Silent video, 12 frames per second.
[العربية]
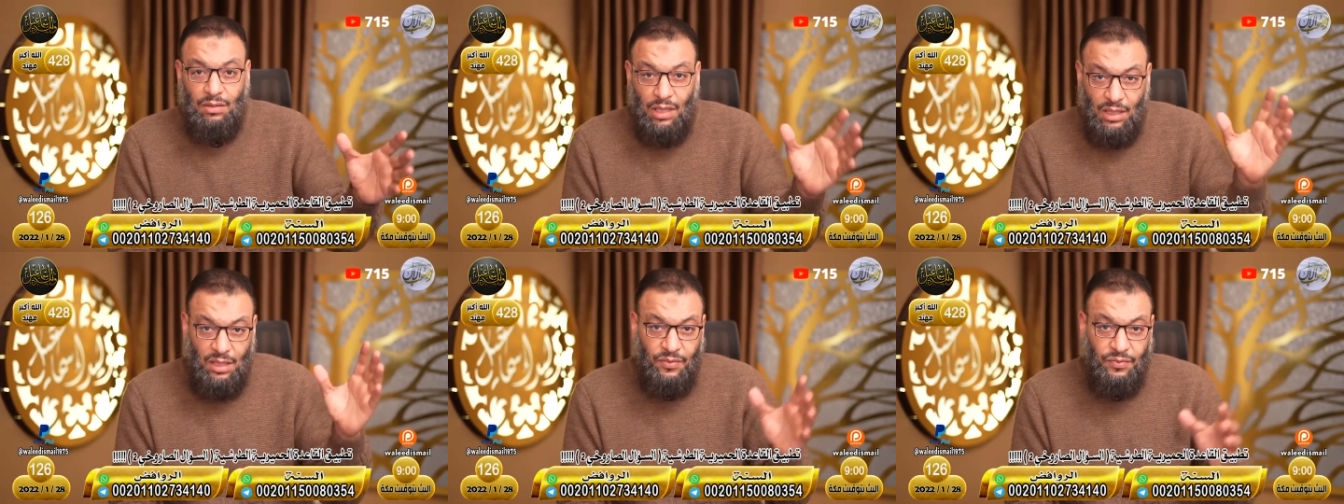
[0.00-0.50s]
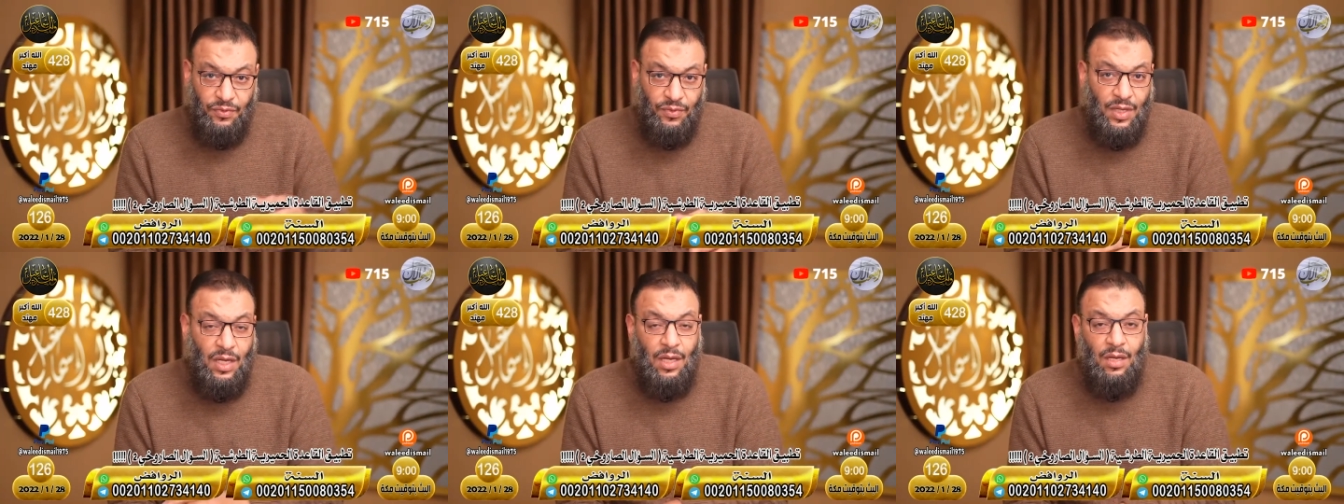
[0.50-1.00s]
ضعيف
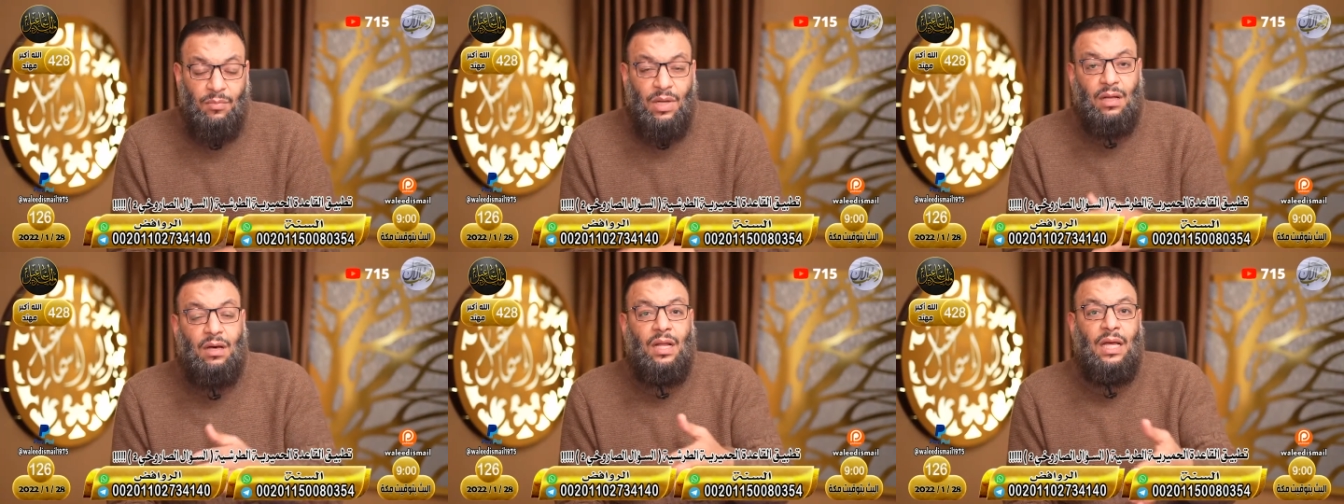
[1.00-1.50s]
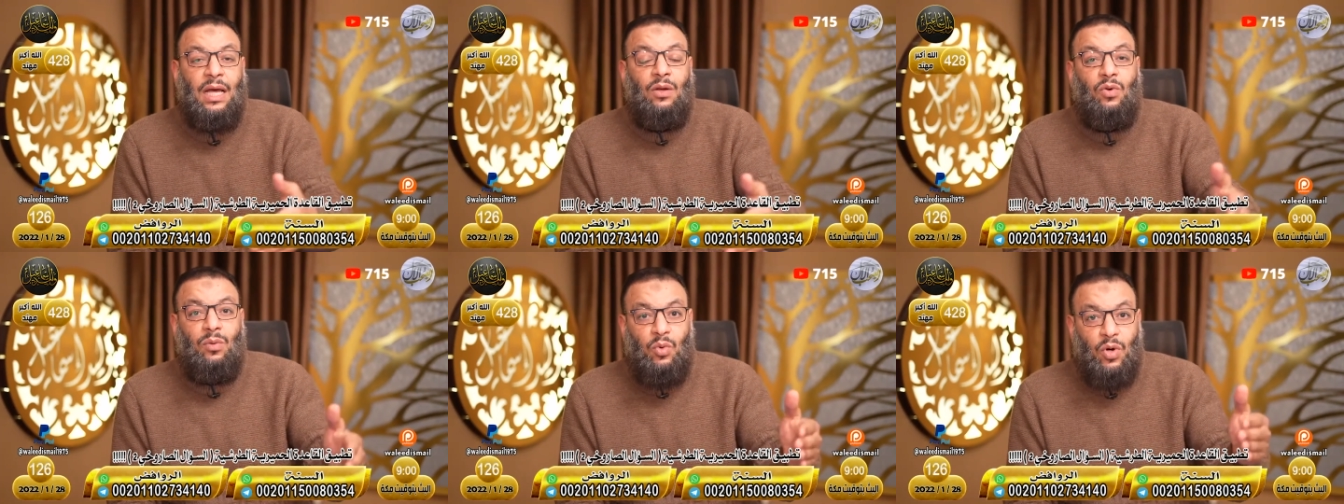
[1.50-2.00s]
بل قال
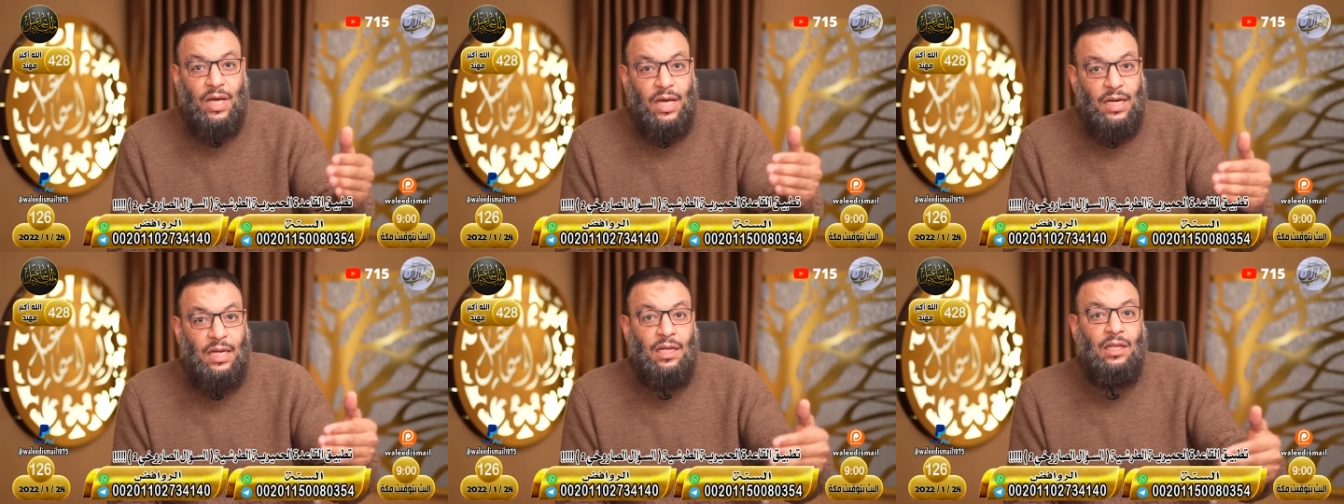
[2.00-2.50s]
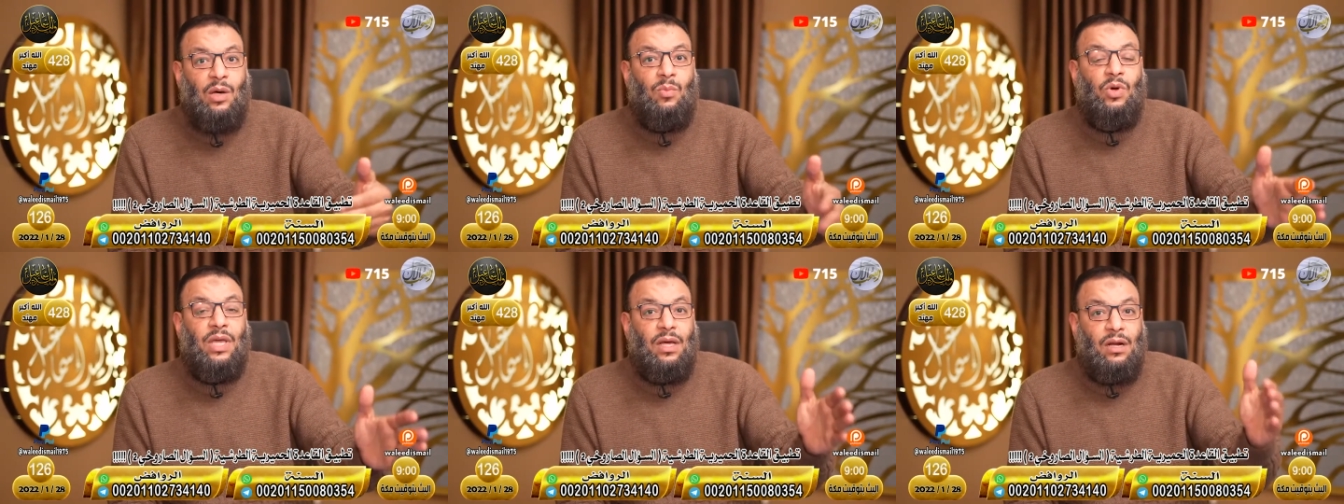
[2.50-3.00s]
عنه البخاري أنه
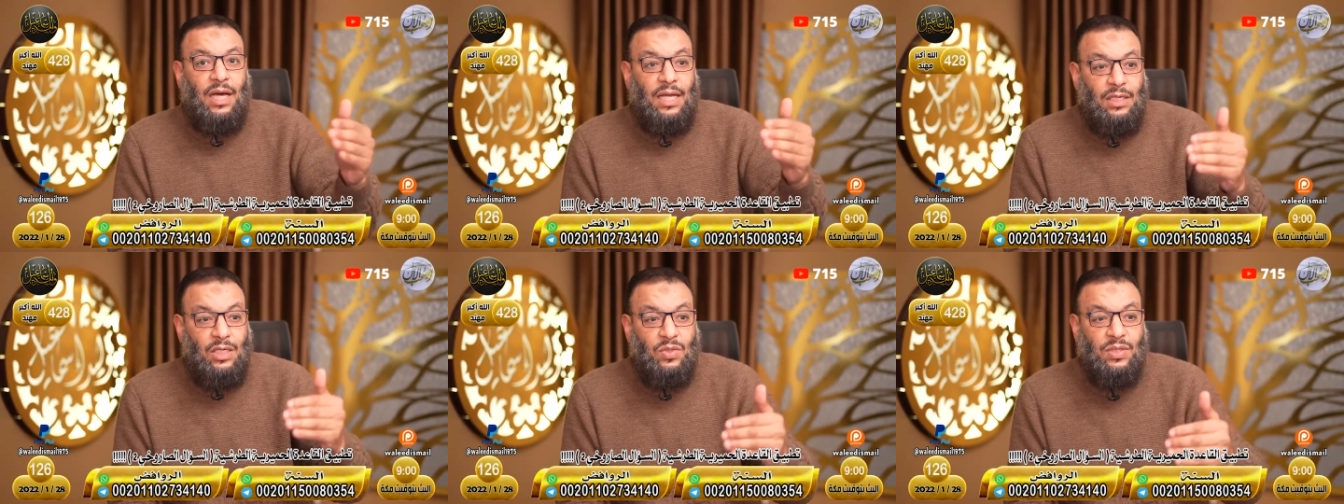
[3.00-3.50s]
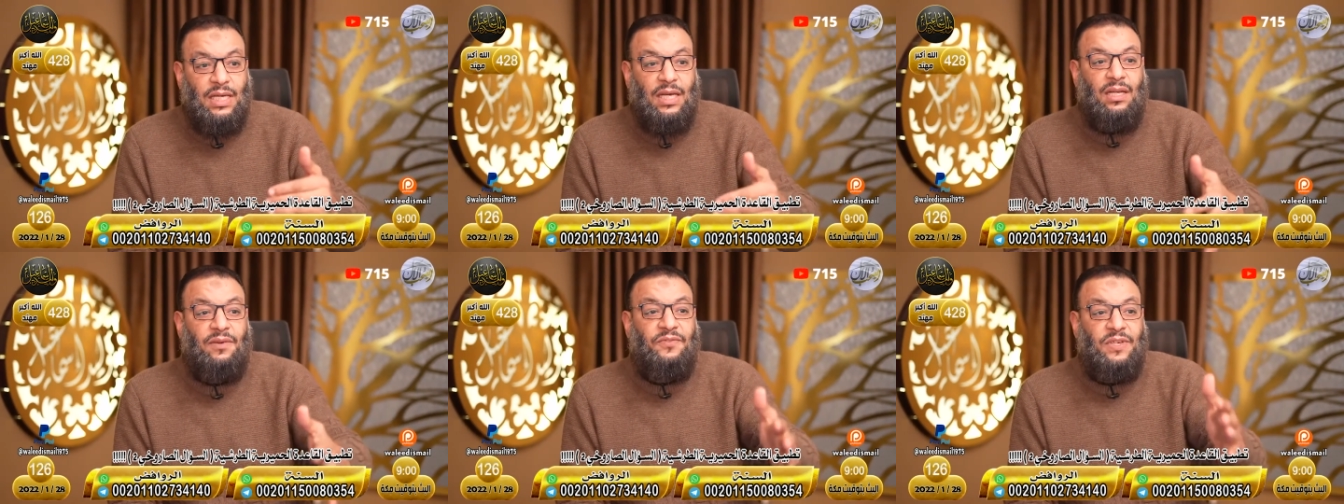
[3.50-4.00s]
منكر حديث
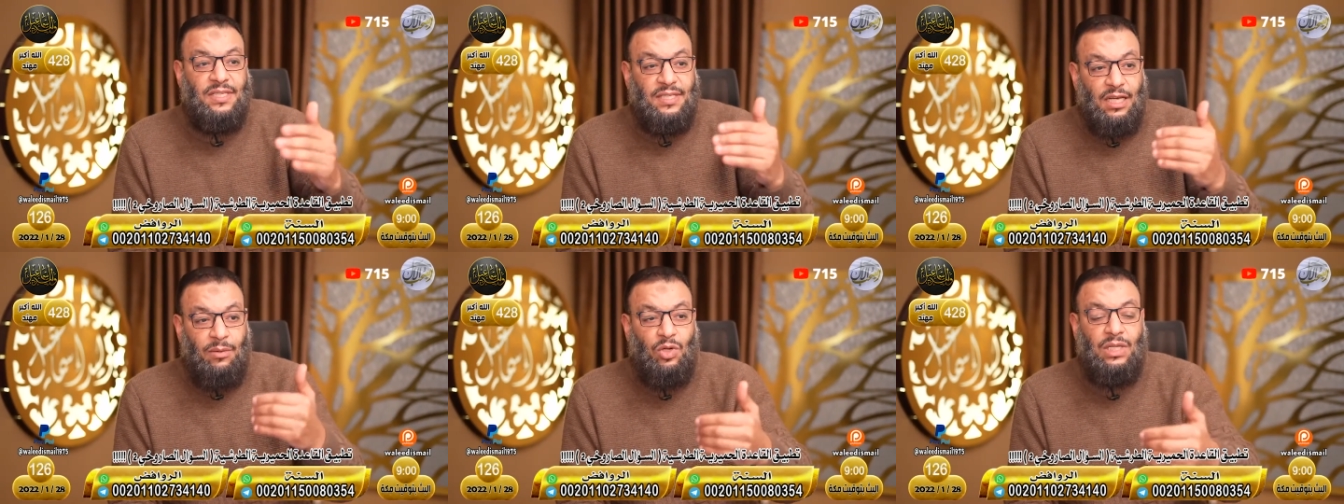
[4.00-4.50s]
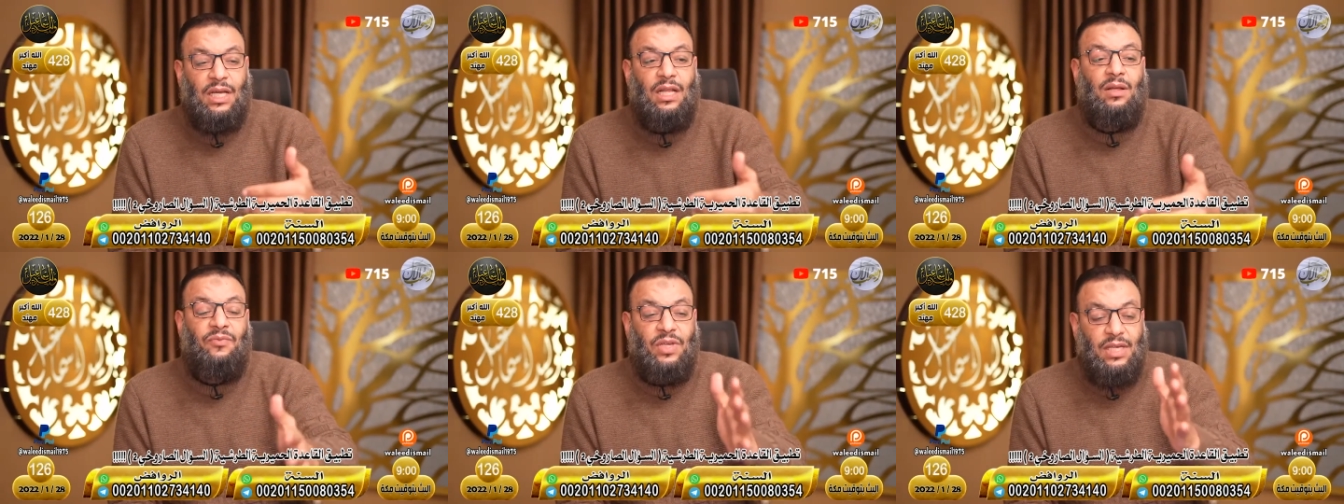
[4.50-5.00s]
وتكلم فيه الذهبي
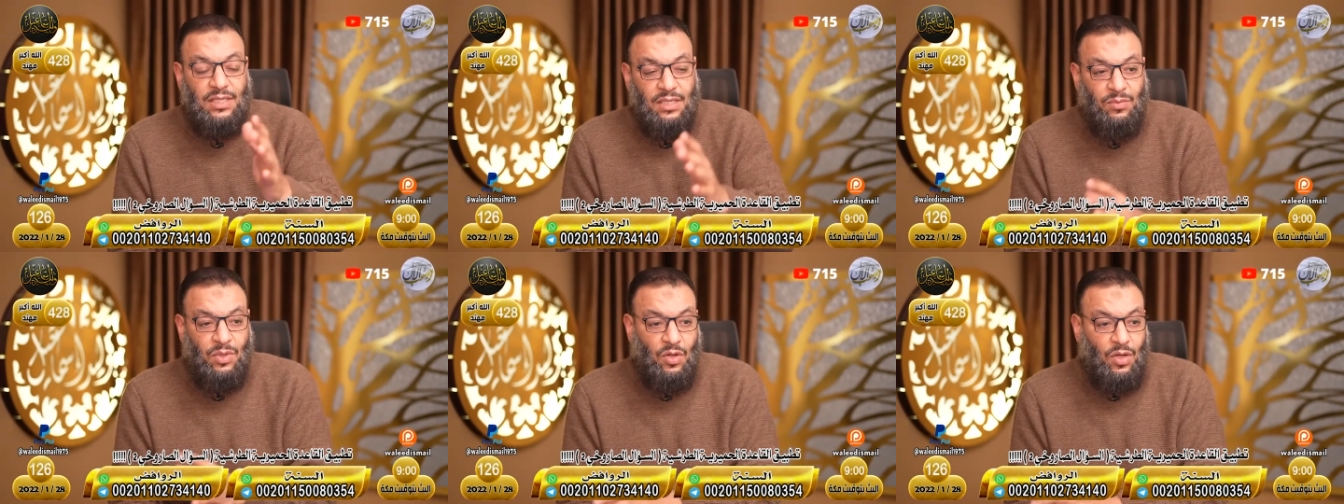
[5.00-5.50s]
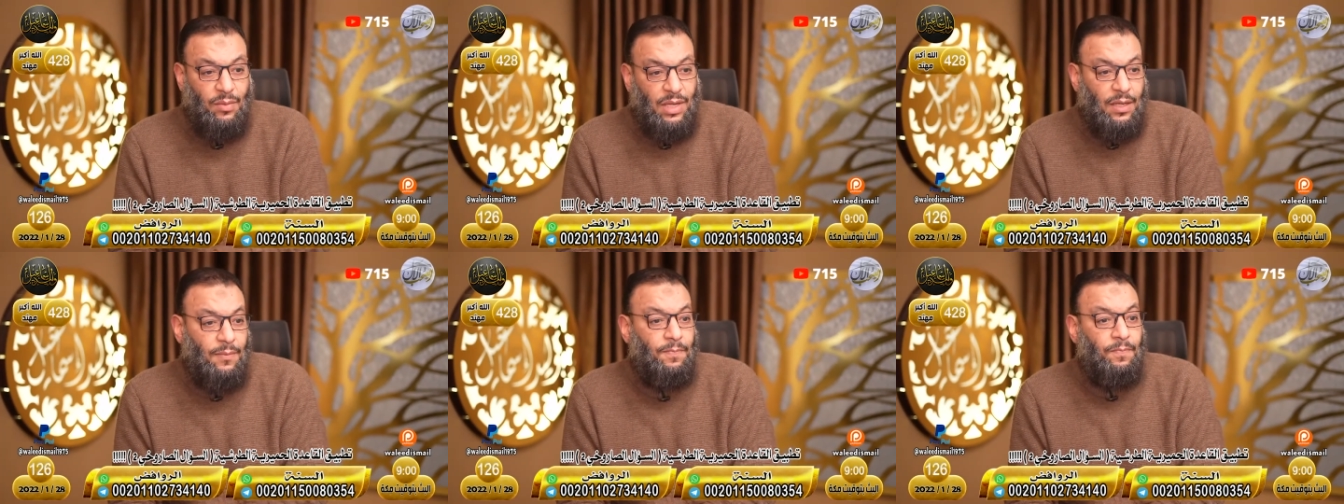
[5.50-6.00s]
وتكلم فيه كثير من العلماء